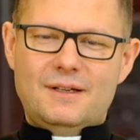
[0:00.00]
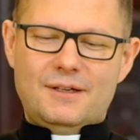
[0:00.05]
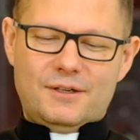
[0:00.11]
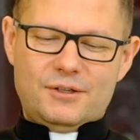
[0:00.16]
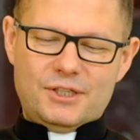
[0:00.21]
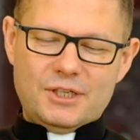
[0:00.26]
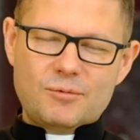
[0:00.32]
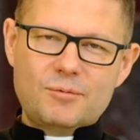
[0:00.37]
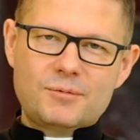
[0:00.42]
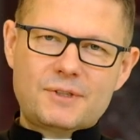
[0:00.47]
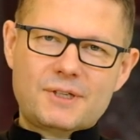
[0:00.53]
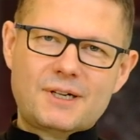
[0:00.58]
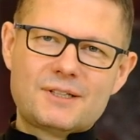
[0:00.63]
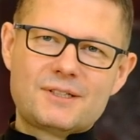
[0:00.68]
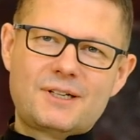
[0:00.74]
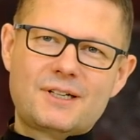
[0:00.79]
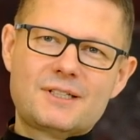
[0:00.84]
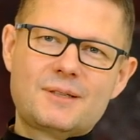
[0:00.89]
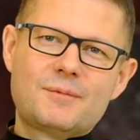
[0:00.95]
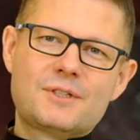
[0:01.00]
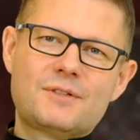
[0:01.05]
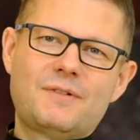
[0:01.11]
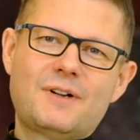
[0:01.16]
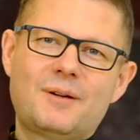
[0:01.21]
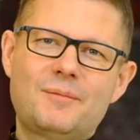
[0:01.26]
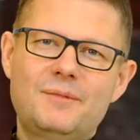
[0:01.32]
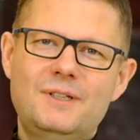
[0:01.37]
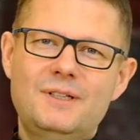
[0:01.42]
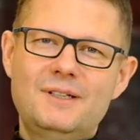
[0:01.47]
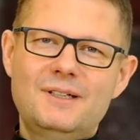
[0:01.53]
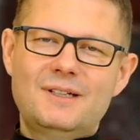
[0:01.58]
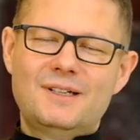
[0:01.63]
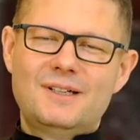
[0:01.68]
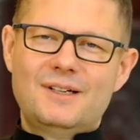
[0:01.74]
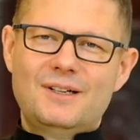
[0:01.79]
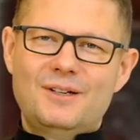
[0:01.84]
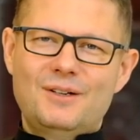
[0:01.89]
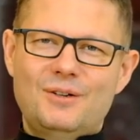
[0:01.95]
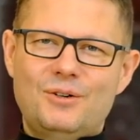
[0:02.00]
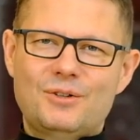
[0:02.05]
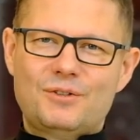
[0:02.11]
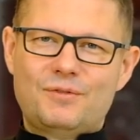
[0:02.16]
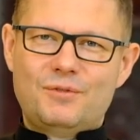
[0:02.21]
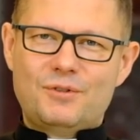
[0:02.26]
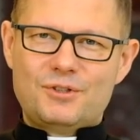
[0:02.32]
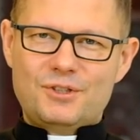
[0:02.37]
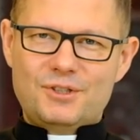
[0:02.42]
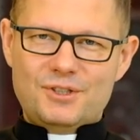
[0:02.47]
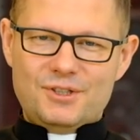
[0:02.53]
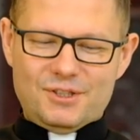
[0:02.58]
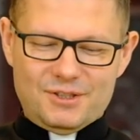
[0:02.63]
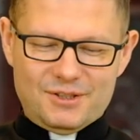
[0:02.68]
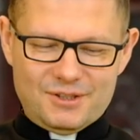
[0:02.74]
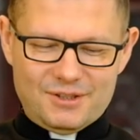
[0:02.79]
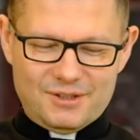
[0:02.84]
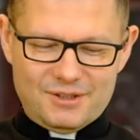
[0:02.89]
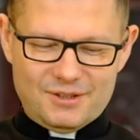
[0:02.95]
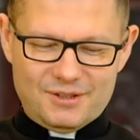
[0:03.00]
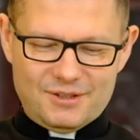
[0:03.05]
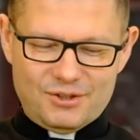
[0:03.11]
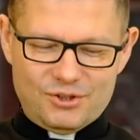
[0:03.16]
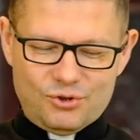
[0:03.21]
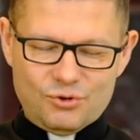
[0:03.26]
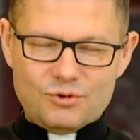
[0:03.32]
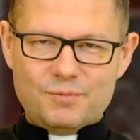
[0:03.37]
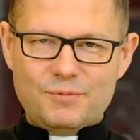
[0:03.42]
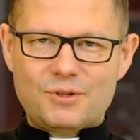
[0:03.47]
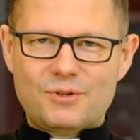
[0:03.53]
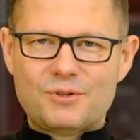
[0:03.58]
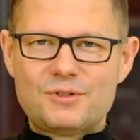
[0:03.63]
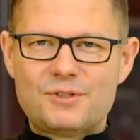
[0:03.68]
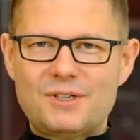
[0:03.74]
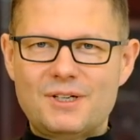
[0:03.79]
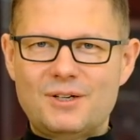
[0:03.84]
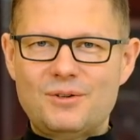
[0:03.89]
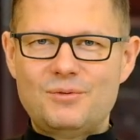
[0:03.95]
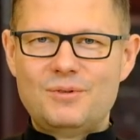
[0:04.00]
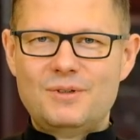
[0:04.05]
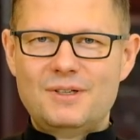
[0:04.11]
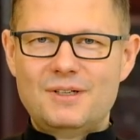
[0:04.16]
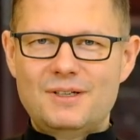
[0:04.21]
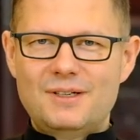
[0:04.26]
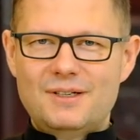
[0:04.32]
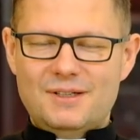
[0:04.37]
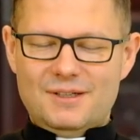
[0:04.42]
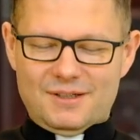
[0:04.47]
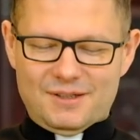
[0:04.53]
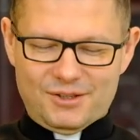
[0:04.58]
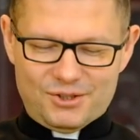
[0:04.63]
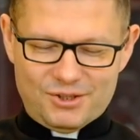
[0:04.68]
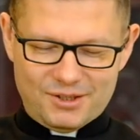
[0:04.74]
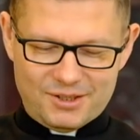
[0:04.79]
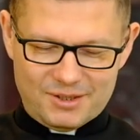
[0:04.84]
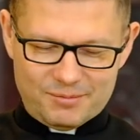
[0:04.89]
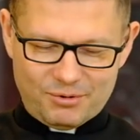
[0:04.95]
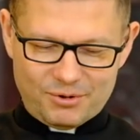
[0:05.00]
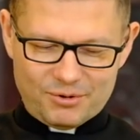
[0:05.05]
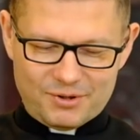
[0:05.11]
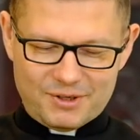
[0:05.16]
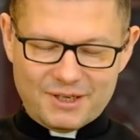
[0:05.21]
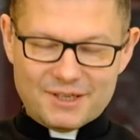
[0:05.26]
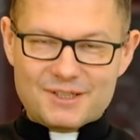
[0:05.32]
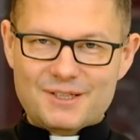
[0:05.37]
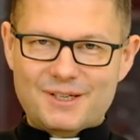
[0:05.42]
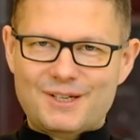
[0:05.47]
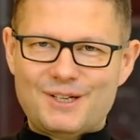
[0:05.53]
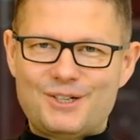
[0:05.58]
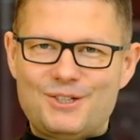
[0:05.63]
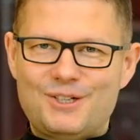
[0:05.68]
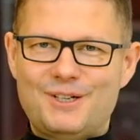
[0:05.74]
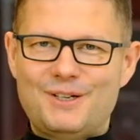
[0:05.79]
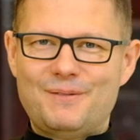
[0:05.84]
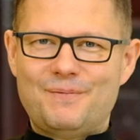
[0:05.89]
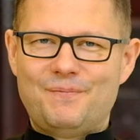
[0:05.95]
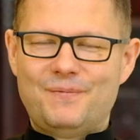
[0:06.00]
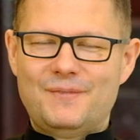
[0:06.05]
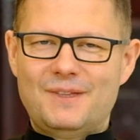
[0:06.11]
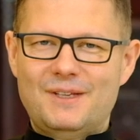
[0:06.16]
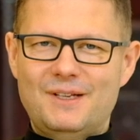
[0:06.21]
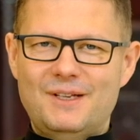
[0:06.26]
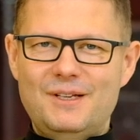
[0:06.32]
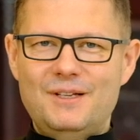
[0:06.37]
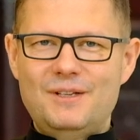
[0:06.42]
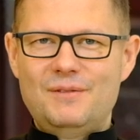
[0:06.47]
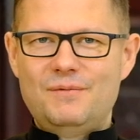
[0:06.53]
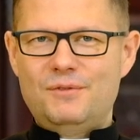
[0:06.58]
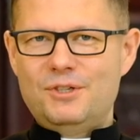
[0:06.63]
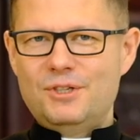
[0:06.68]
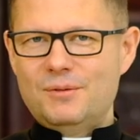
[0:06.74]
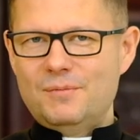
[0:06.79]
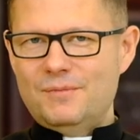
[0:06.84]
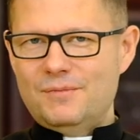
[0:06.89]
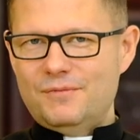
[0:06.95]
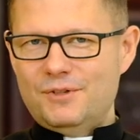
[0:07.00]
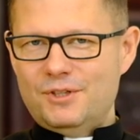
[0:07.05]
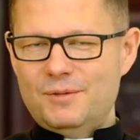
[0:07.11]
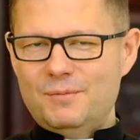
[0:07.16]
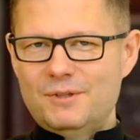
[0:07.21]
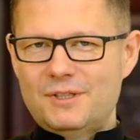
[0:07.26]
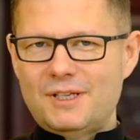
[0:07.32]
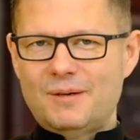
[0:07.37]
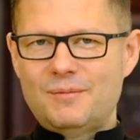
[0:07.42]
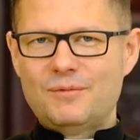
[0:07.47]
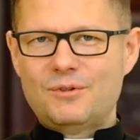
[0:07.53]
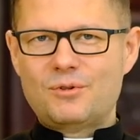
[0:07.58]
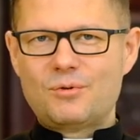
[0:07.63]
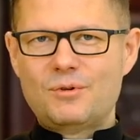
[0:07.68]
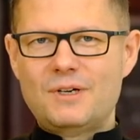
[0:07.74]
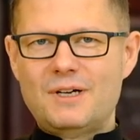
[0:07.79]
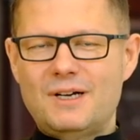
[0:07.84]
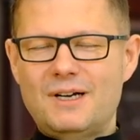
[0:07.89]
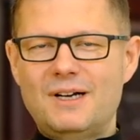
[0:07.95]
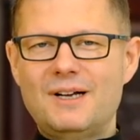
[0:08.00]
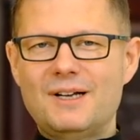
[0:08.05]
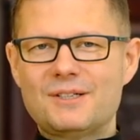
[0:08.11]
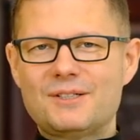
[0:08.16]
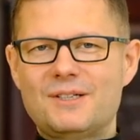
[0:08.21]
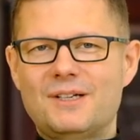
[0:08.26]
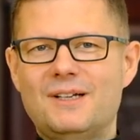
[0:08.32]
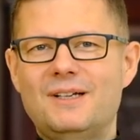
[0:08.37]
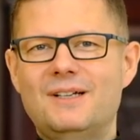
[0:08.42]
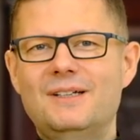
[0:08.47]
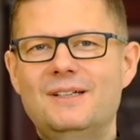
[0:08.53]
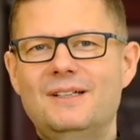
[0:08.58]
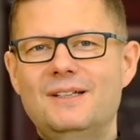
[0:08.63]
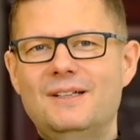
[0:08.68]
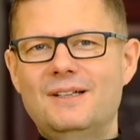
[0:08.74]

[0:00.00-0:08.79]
Chciałbym teraz razem z Wami otworzyć y, siódmy rozdział Księgi proroka Izajasza. Widzimy, tam króla Ahaza,